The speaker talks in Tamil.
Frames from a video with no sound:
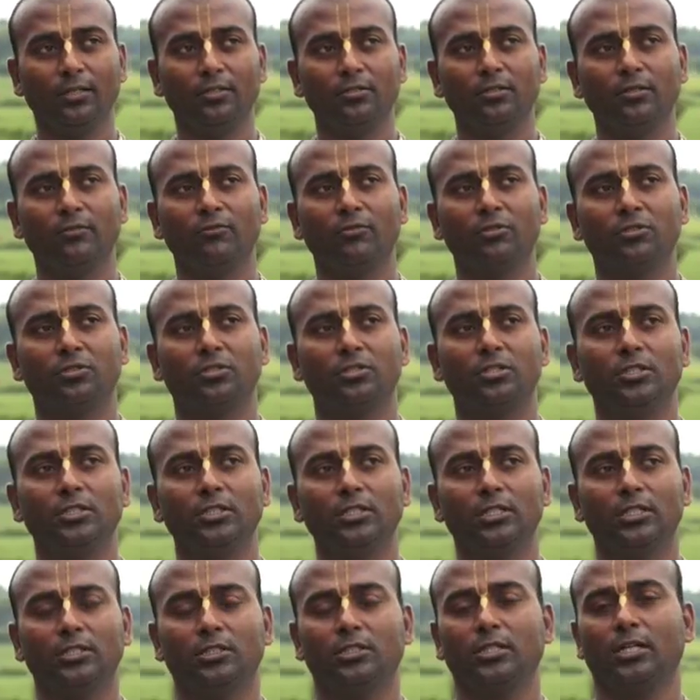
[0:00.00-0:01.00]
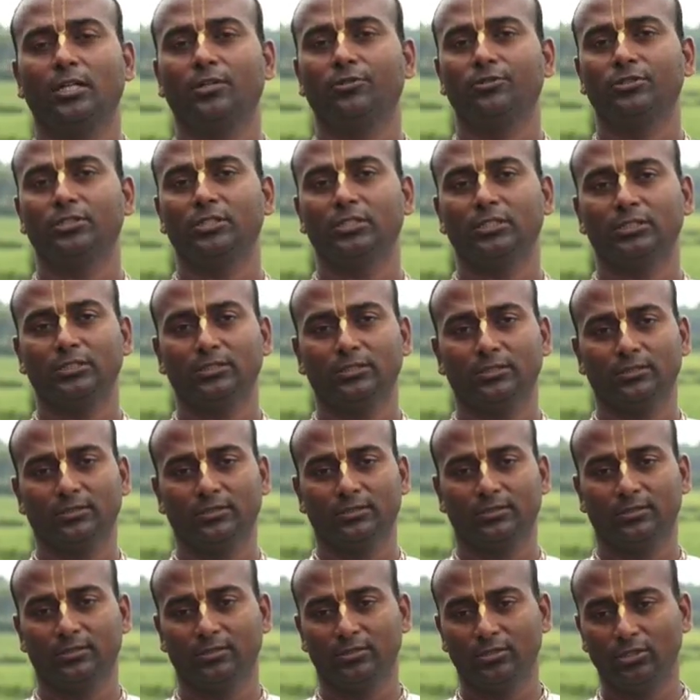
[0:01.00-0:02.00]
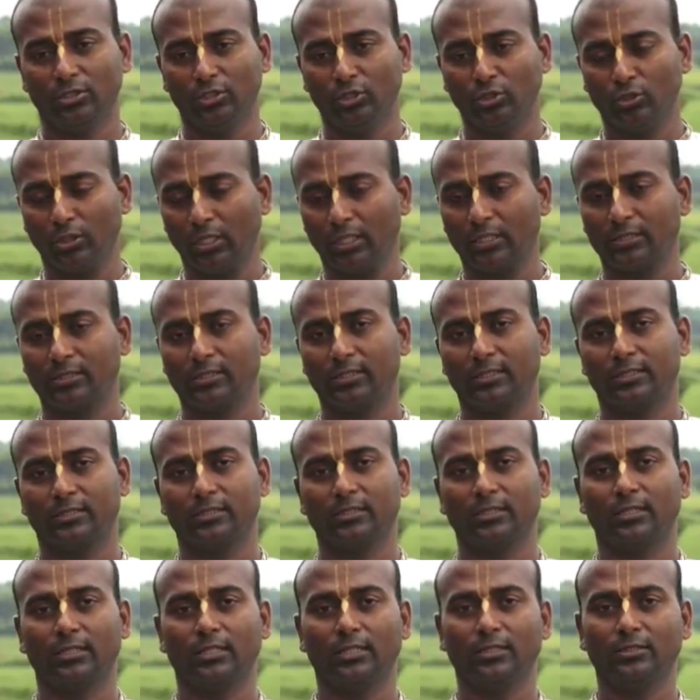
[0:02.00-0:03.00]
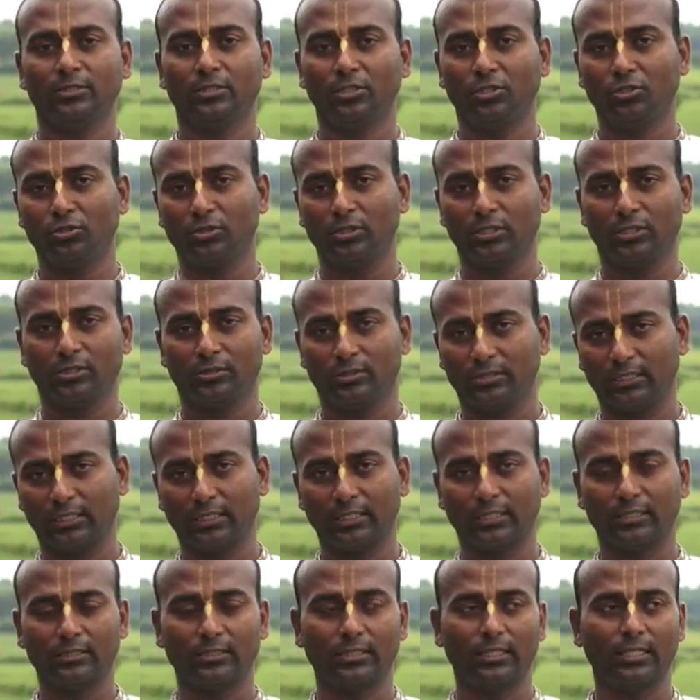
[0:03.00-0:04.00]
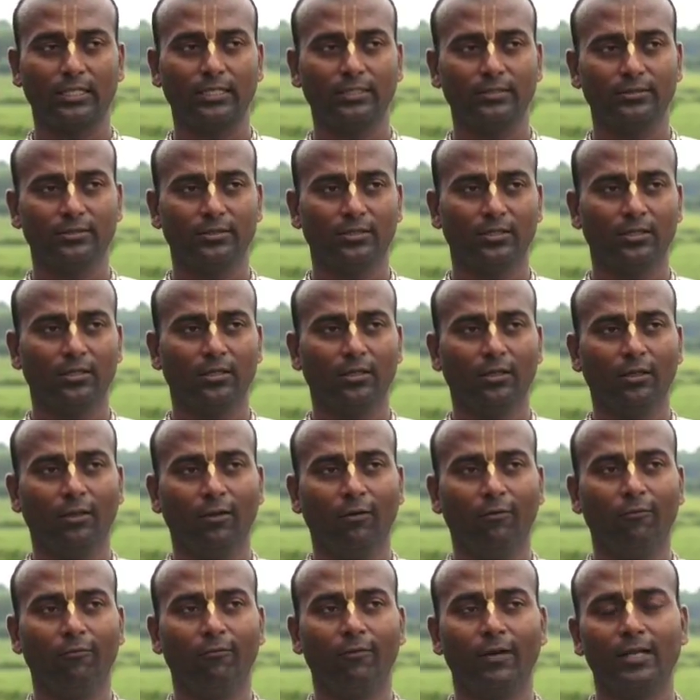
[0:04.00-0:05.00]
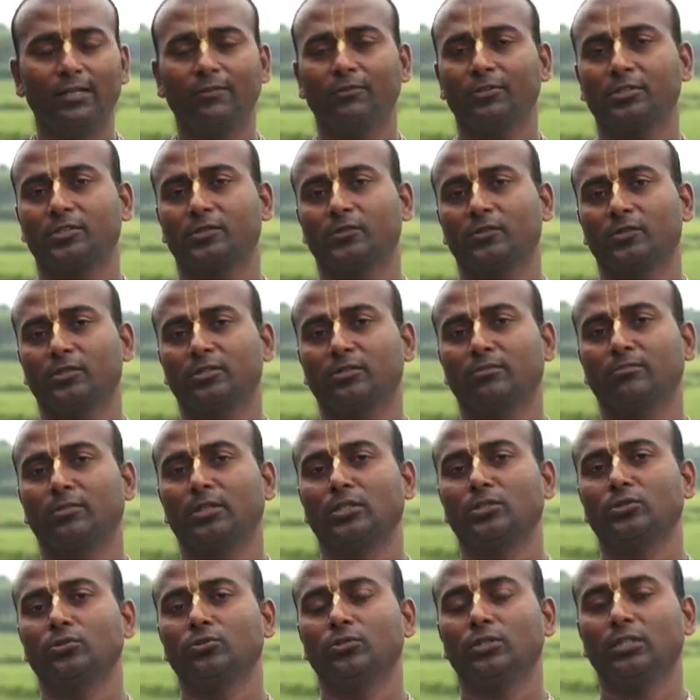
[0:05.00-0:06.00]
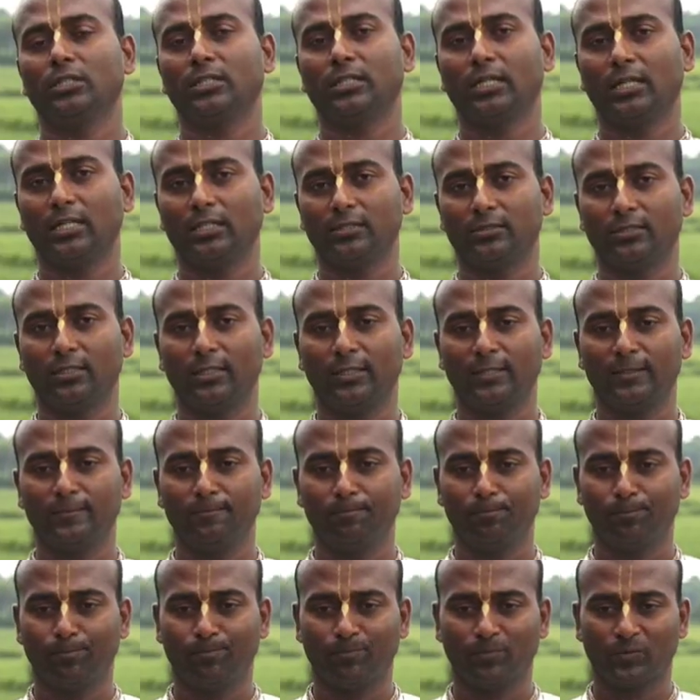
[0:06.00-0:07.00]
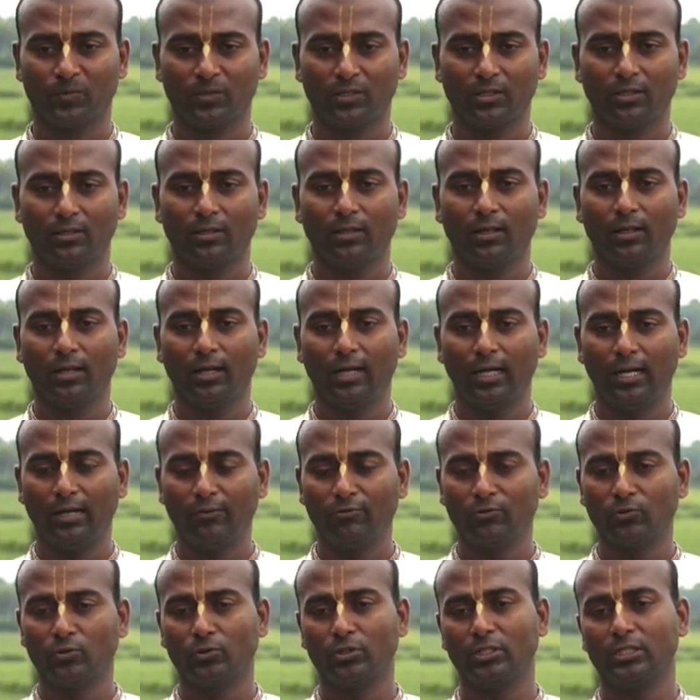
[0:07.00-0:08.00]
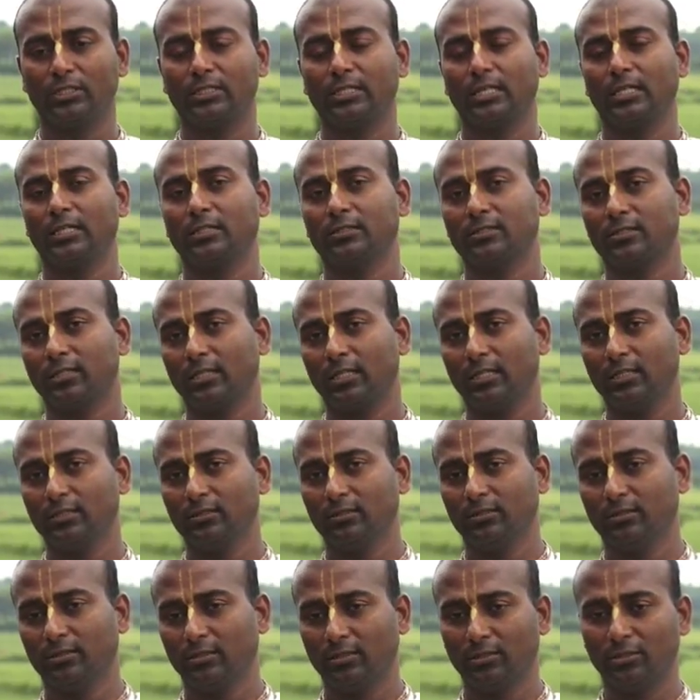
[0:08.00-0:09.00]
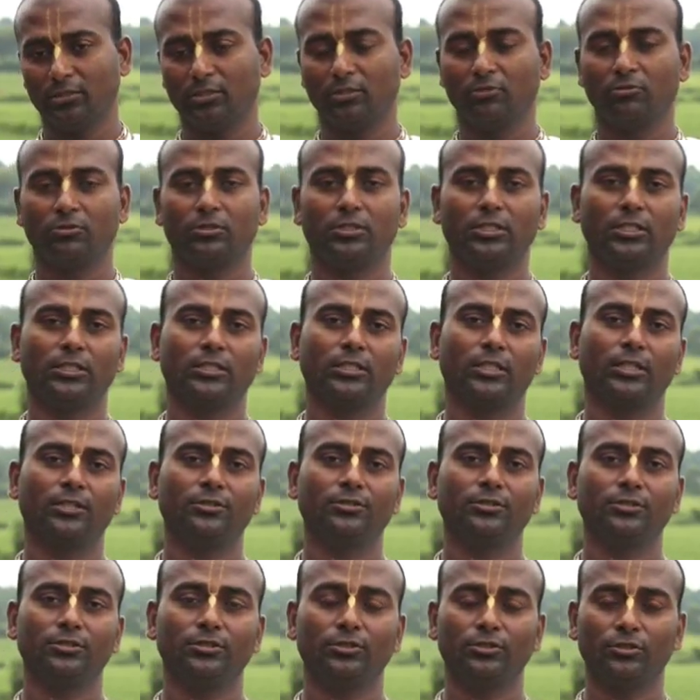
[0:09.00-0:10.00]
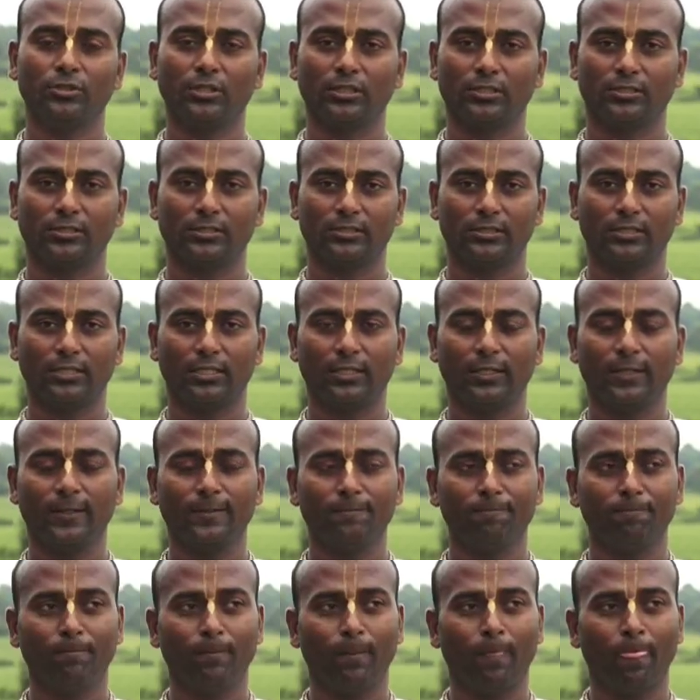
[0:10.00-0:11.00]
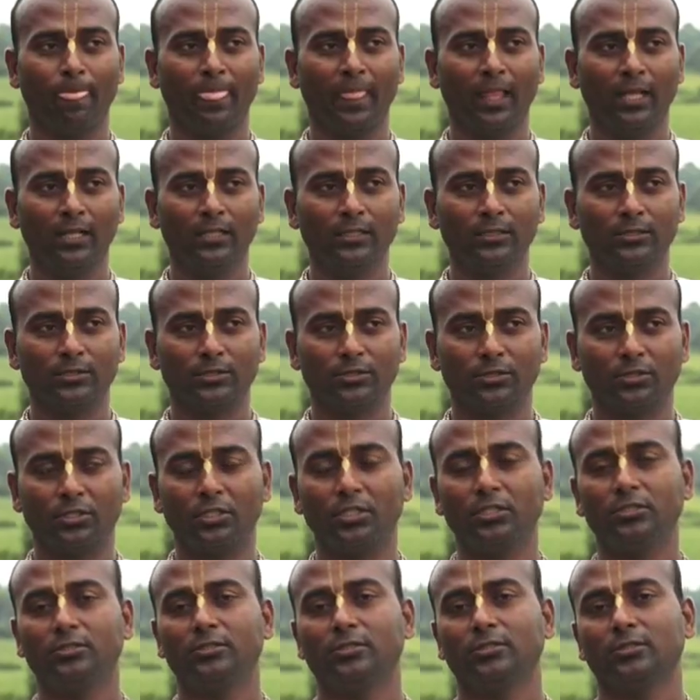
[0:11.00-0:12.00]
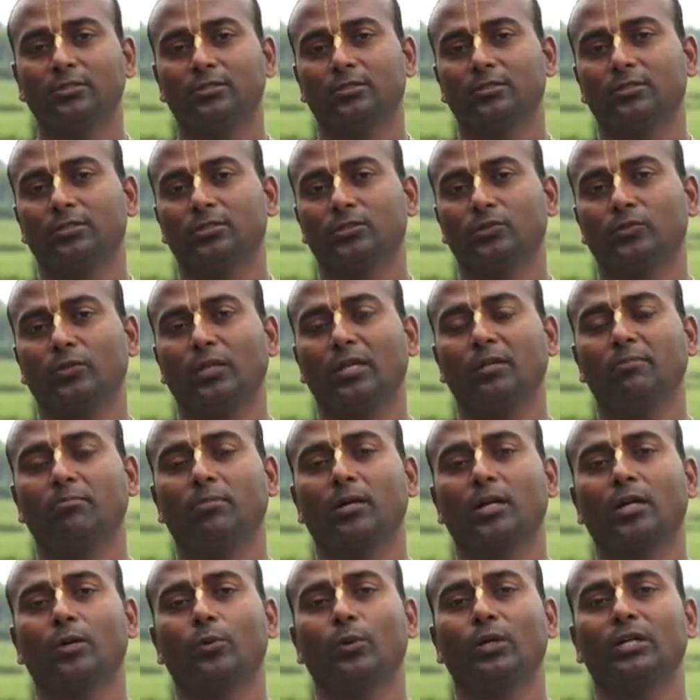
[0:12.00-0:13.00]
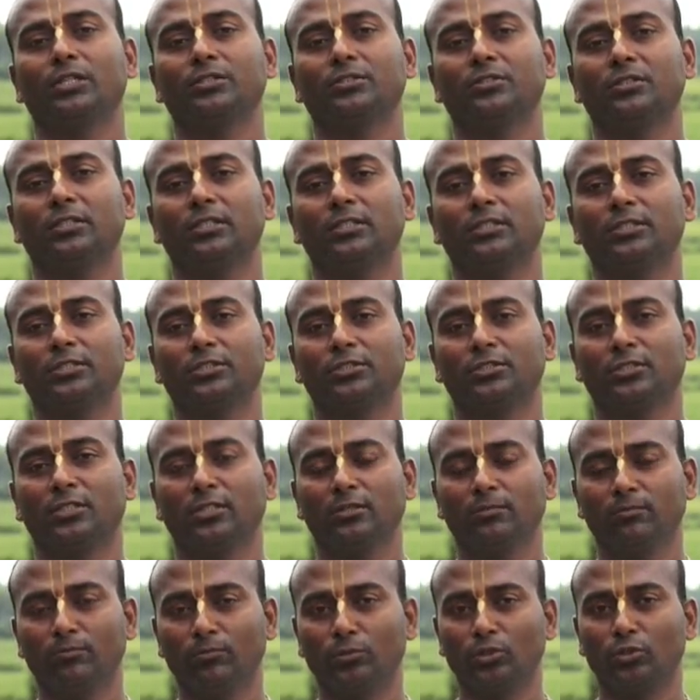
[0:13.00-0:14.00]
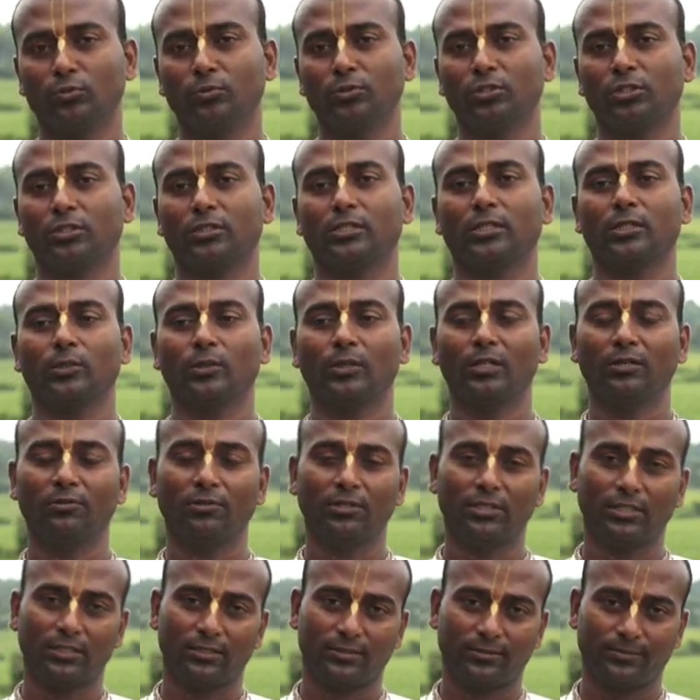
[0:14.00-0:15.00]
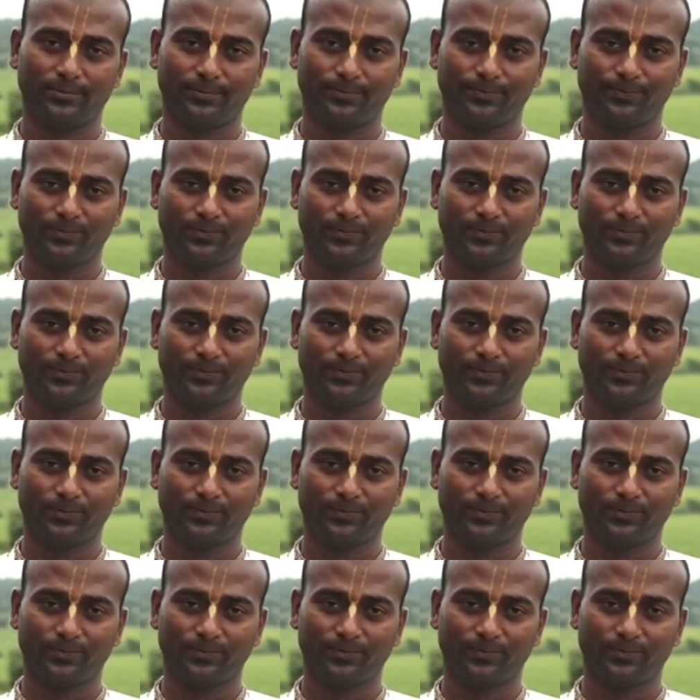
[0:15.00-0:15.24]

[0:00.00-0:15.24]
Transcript: இருபத்தி எட்டாவது யுகா சர்க்கிளில் இந்த யுக சக்கரத்தில் வைவஸ்வத்த மனுவுடைய காலத்தில் அவருடைய காலத்தில் இருபத்தி எட்டாவது யுகா சர்க்கிளில் ஸ்ரீ ஸ்வயம் பகவான் ஸ்ரீகிருஷ்ணர் முழுமுதற் கடவுளாக வர்றார்